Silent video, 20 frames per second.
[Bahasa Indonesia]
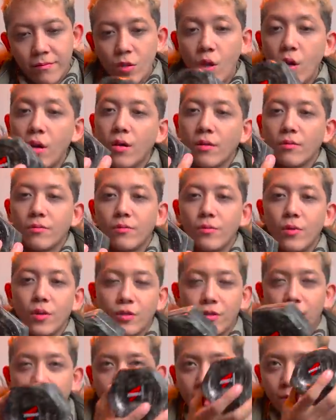oh
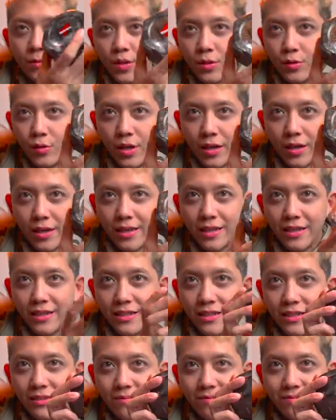box dalamnya juga kayak
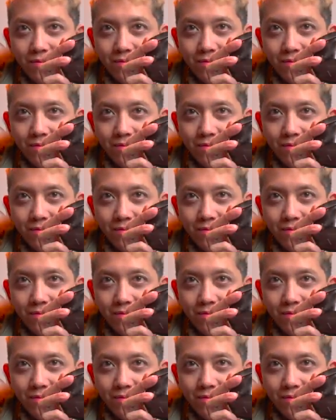gini